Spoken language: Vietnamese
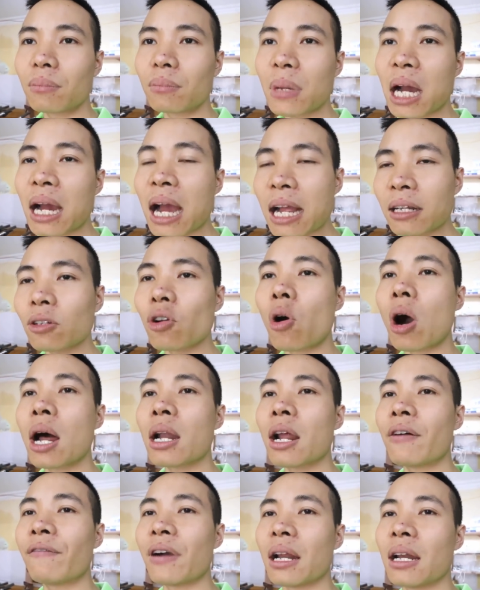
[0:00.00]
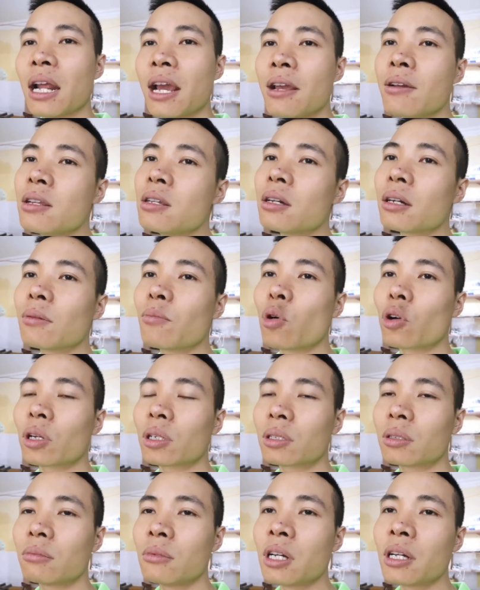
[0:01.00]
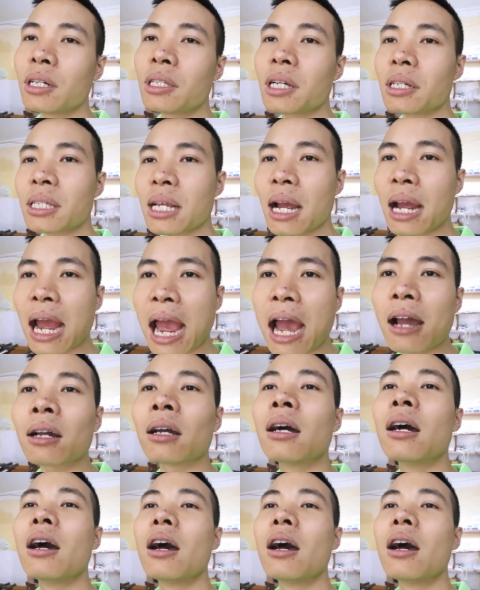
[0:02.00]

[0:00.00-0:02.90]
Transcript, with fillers: bác khách đó là phải lấy những một những cái chiếc xe khác